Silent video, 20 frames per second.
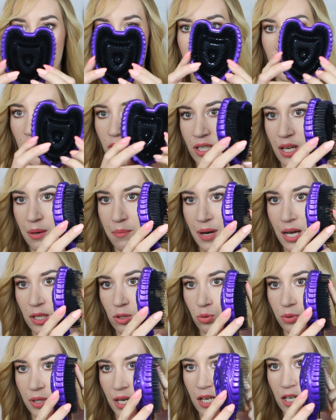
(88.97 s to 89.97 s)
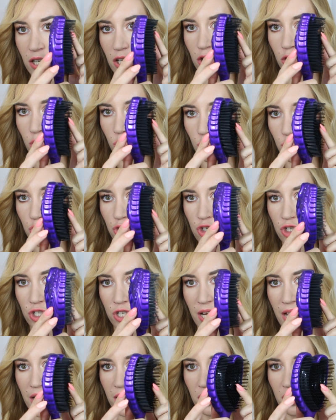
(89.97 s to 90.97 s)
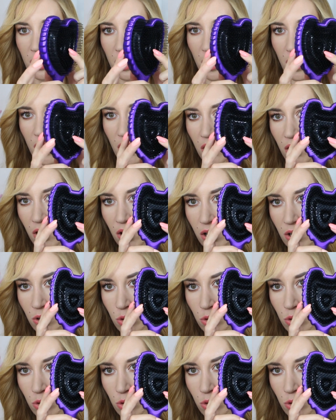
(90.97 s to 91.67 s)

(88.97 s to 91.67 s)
i ona ma tutaj różnego,